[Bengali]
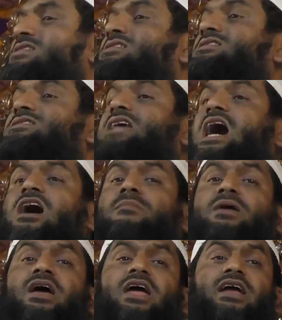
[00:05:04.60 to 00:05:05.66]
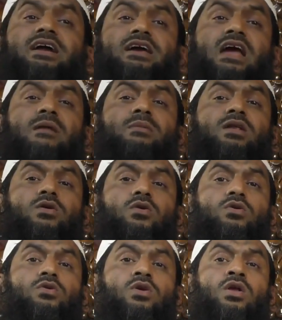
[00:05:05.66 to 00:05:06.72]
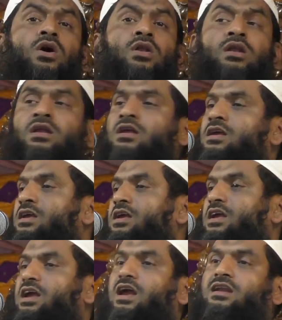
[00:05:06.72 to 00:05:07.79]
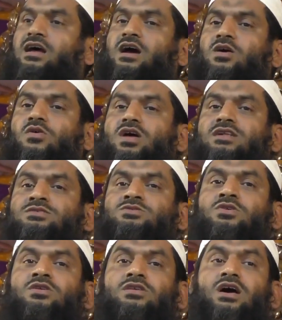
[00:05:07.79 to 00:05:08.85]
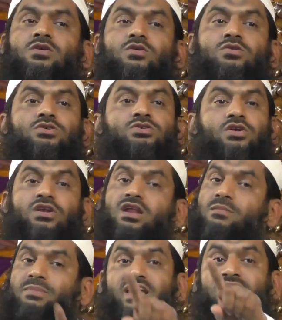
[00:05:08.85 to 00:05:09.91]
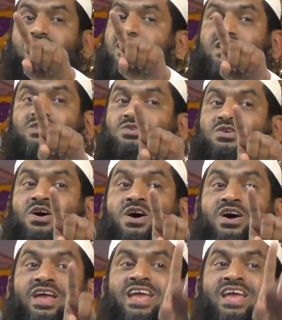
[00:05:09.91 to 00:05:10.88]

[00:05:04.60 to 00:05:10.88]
সাহাবে কেরামের অনুকরণ এটা কোরআন সুন্নার অনুসরণের বাইরের কিছু নয়